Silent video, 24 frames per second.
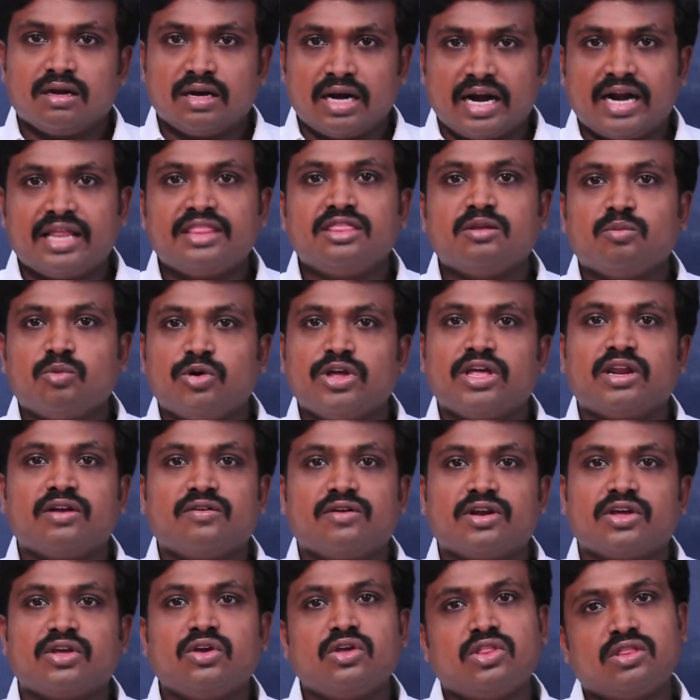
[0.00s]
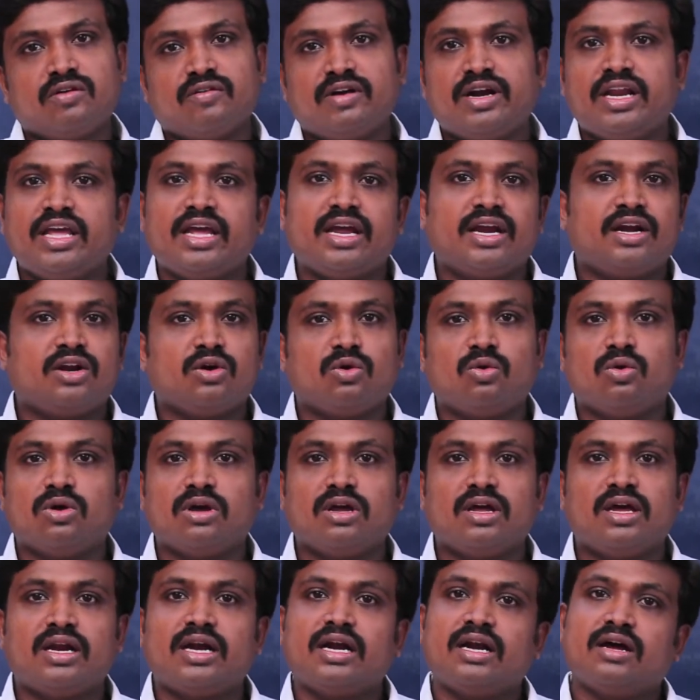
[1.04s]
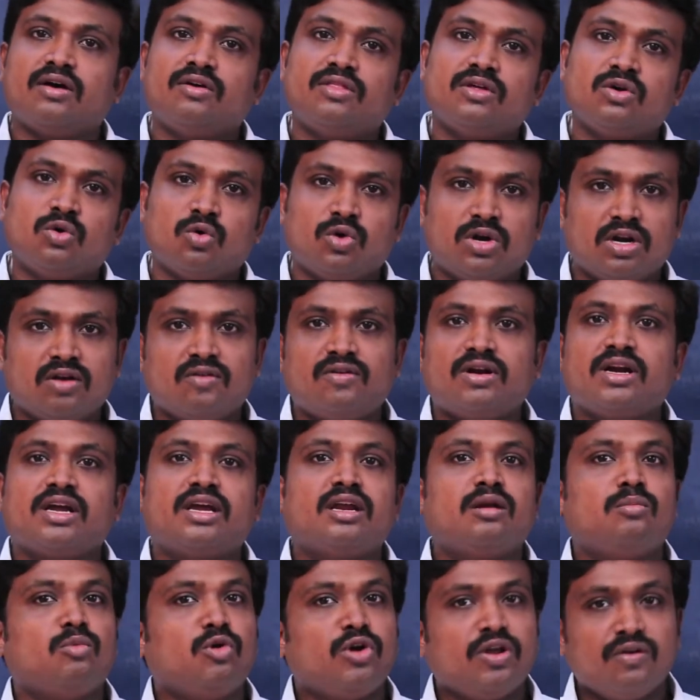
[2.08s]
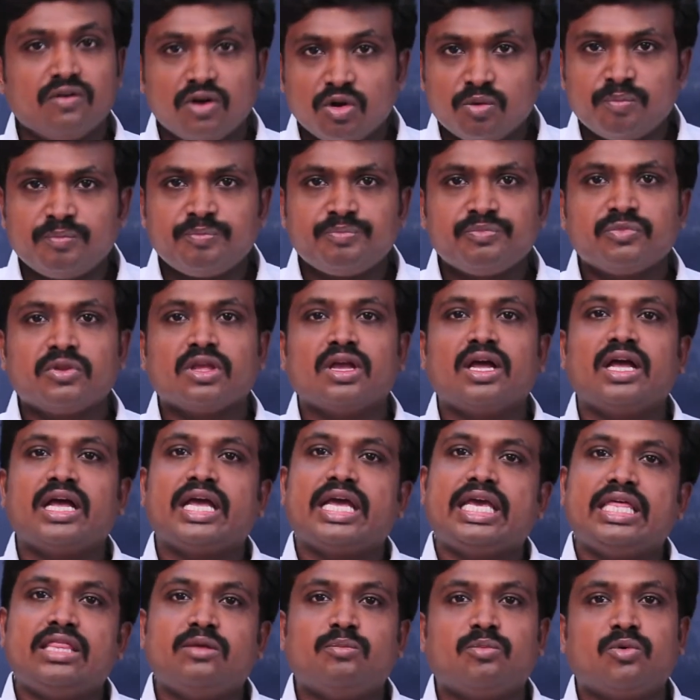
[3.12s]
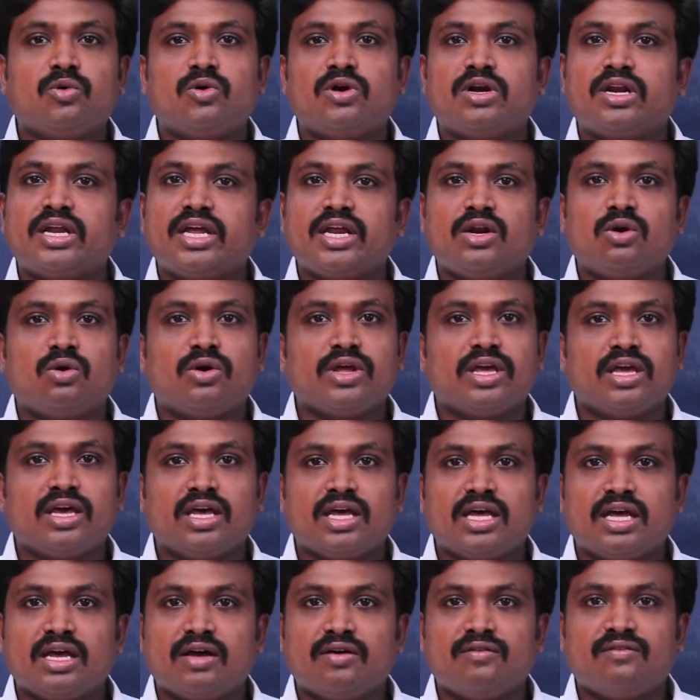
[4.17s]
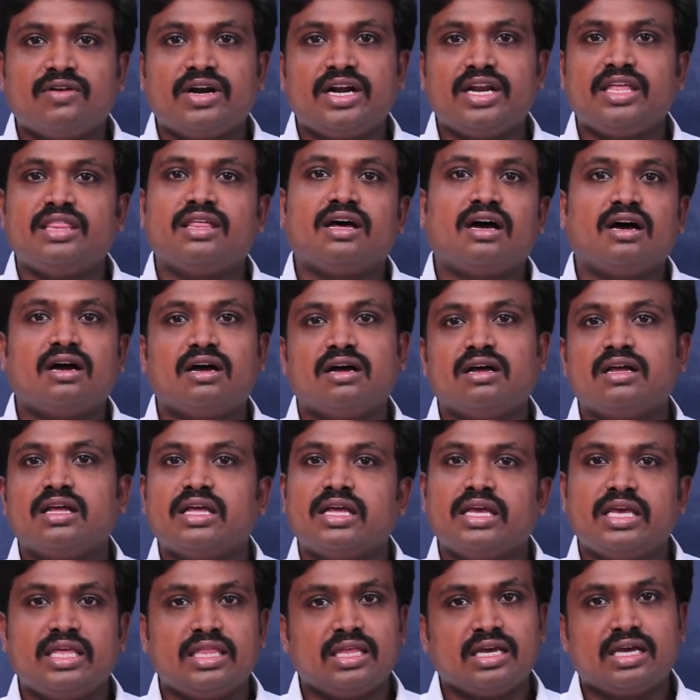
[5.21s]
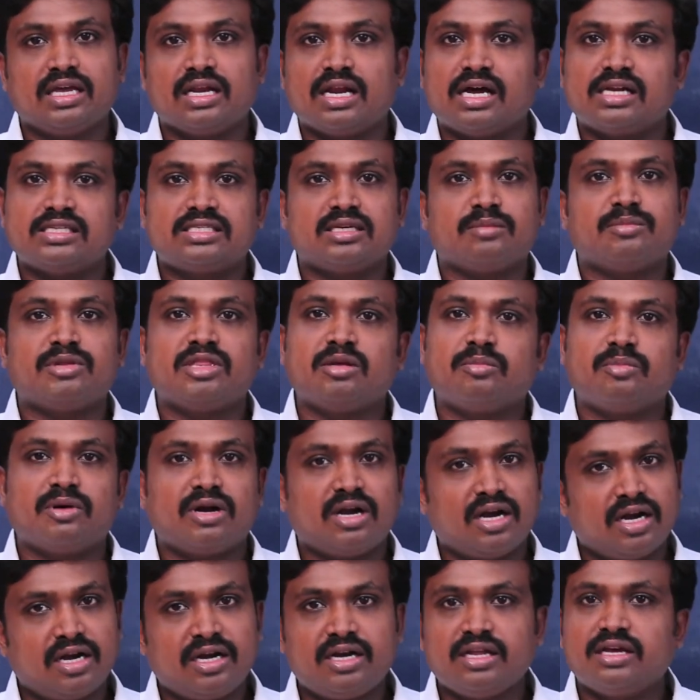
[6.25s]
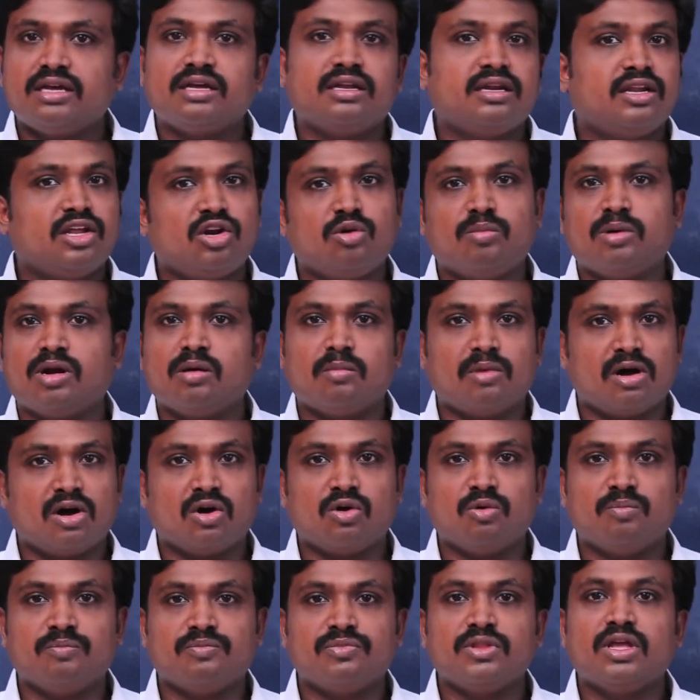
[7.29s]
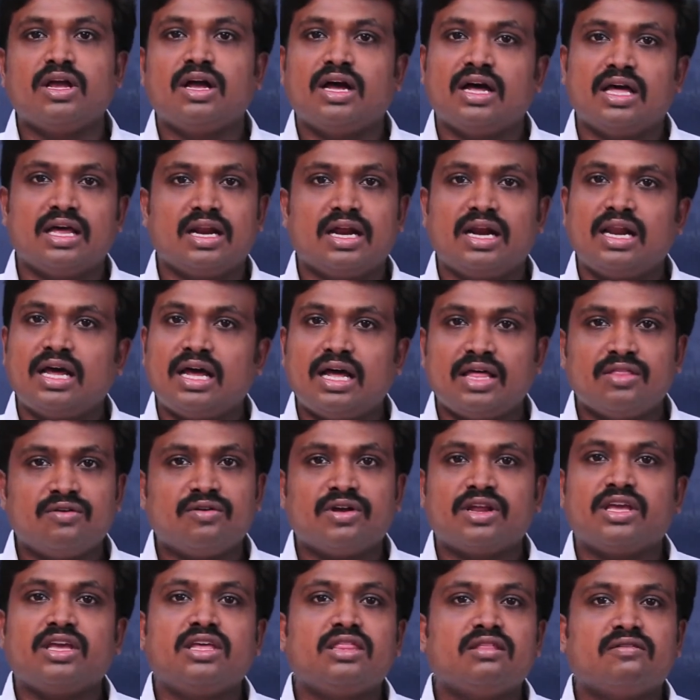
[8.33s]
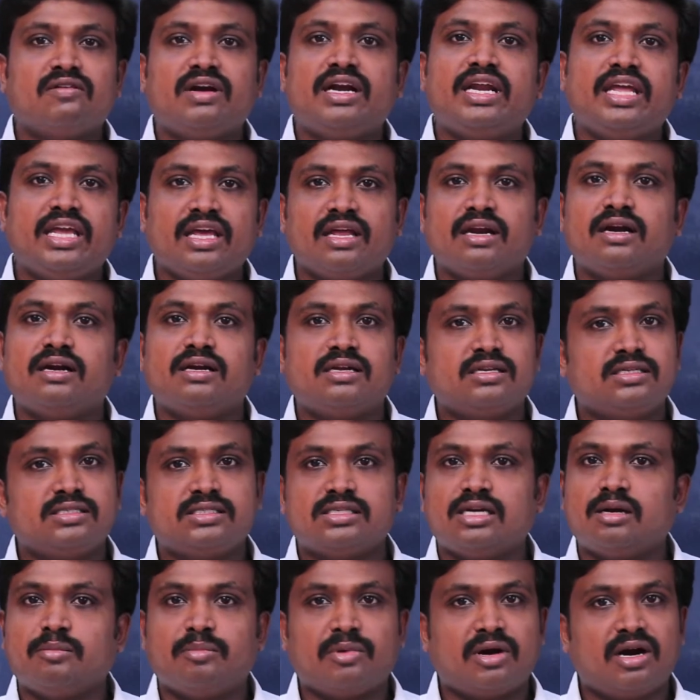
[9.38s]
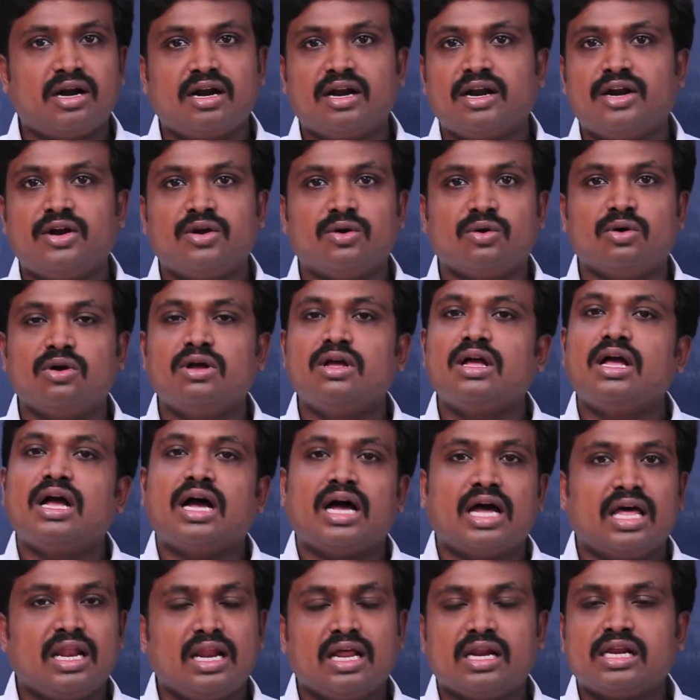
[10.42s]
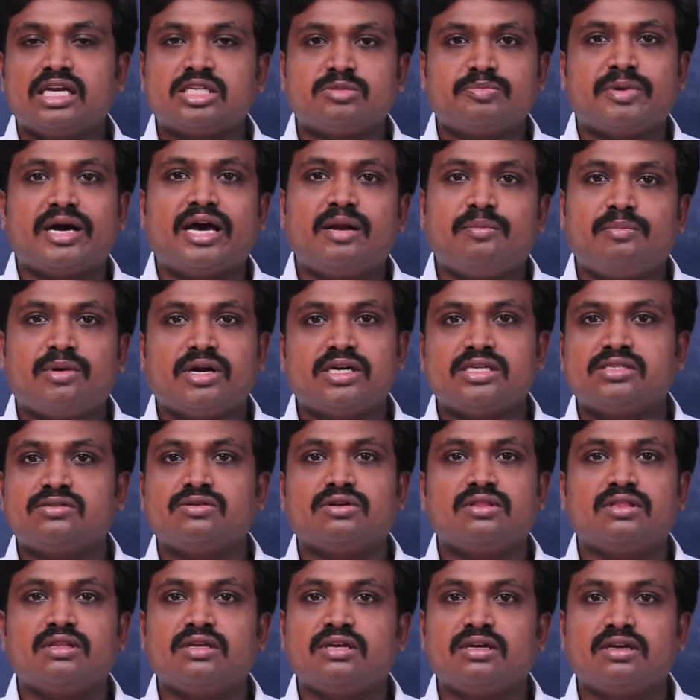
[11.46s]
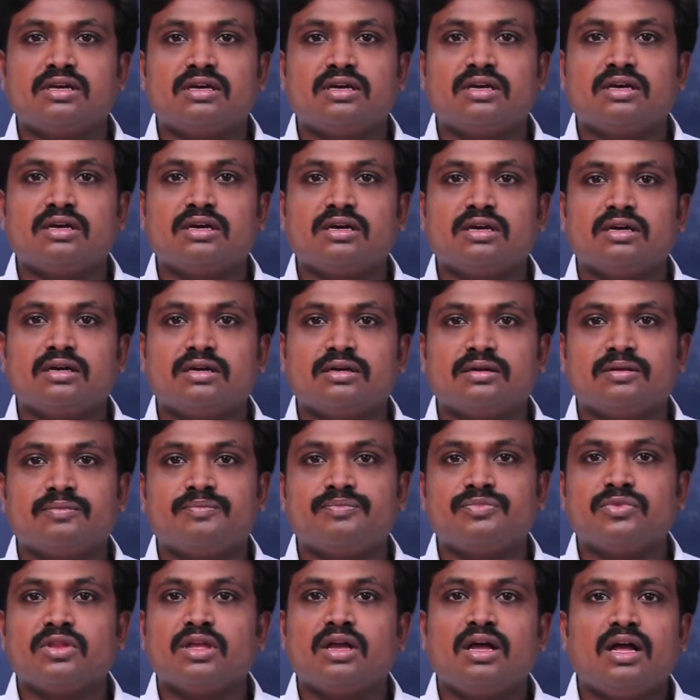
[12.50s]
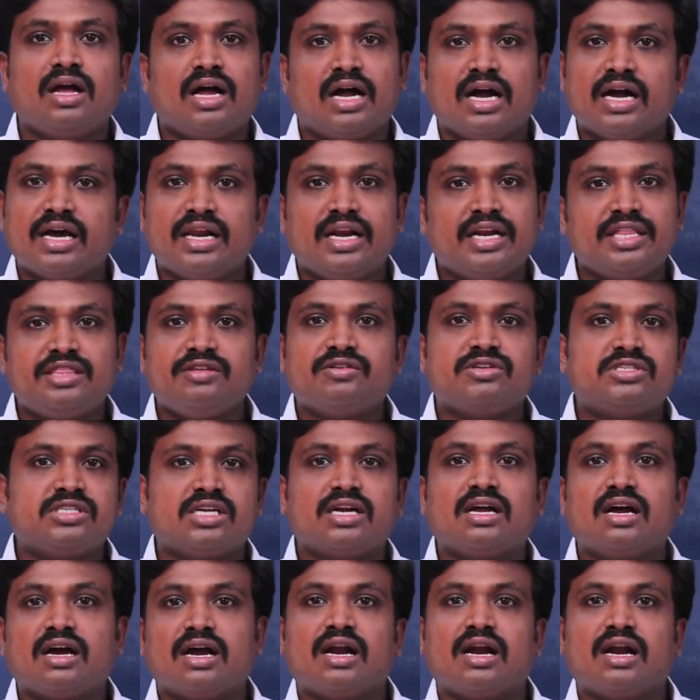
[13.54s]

நடந்து முடிகிற வரைக்கும் இந்த வண்டியை என்கிட்ட கொடுங்க ரெண்டாவது குற்ற வழக்கின் முடிவிலும் இது போன்ற என்னுடைய வண்டி தான் இதுக்கு நான் சம்மந்தப்படலன்ட்டு நிரூபணம் ஆகும் அதனால் அது வரைக்கும் இந்த வண்டி இங்கே இருந்துச்சுன்னா பாழாயிடும் அதில் இருக்க ஸ்பேர் பார்ட்ஸ் வந்து அங்கே நிறுத்தி வச்சுருக்க